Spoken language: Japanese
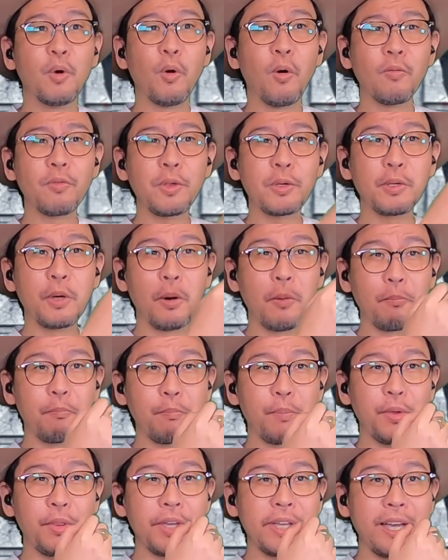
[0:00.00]
もうほんと
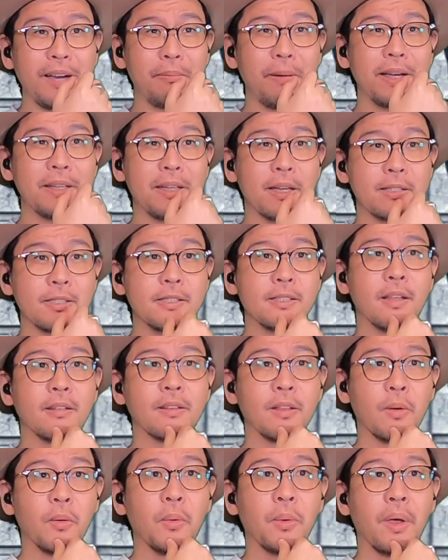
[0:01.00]
よっぽどやばいやつな
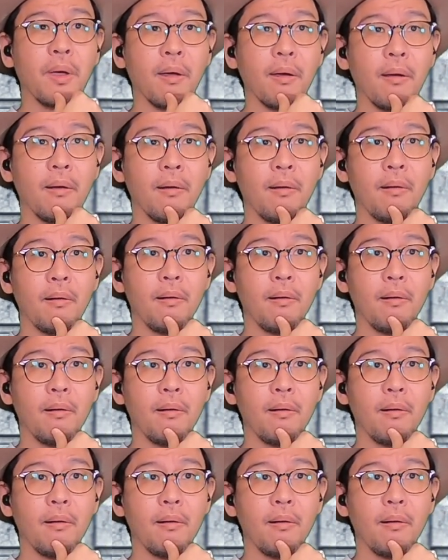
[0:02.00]
んだ、これ。